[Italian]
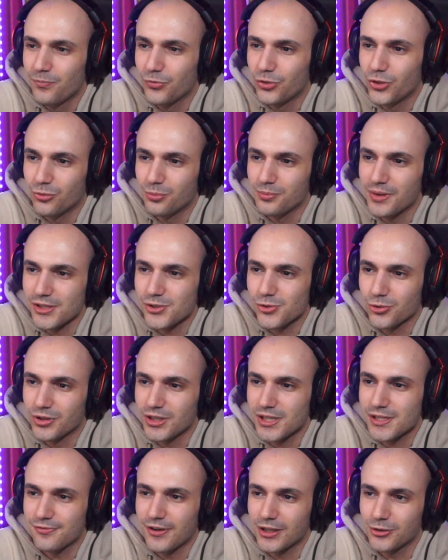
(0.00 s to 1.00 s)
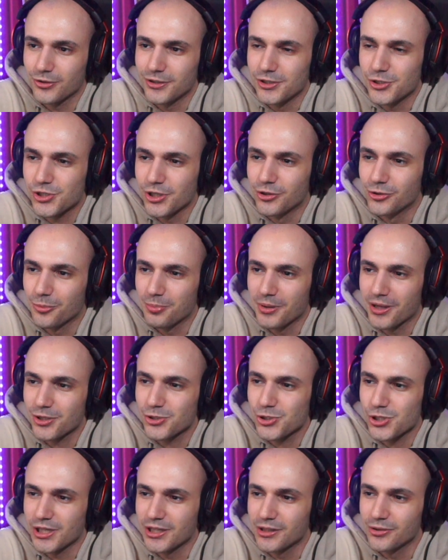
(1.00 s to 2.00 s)
non mi ha soddisfatto al
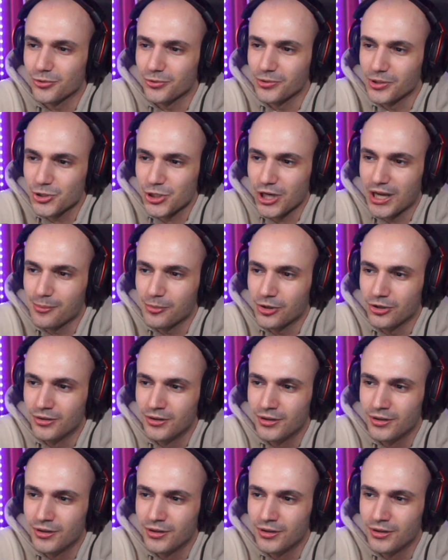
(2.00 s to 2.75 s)
100% diciamo.